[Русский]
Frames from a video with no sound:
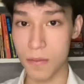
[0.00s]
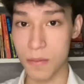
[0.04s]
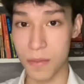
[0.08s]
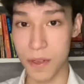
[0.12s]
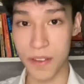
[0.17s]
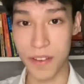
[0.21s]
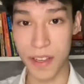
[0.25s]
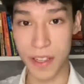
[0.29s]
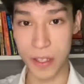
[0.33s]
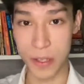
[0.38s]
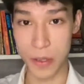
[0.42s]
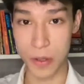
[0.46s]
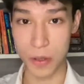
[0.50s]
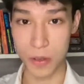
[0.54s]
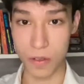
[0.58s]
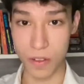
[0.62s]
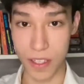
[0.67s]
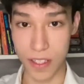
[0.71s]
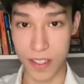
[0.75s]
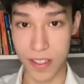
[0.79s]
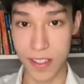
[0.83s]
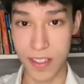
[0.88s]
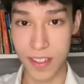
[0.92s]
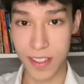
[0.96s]
Приветствую
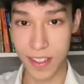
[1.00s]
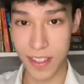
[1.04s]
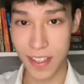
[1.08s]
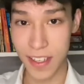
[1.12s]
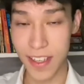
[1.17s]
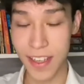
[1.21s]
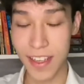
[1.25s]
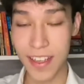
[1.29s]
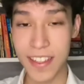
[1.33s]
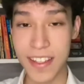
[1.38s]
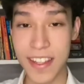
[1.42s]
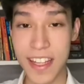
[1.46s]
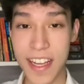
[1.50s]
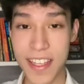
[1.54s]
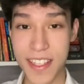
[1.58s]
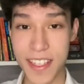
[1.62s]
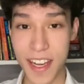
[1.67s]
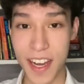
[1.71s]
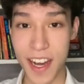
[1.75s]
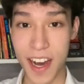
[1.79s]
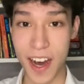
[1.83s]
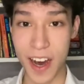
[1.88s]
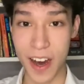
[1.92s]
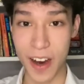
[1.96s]
вас!
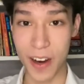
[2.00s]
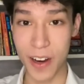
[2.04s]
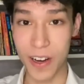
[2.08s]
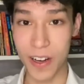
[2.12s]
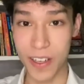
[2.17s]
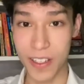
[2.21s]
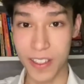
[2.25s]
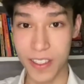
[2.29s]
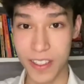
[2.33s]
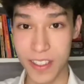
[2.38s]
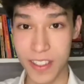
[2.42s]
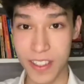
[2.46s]
Тадя Хао!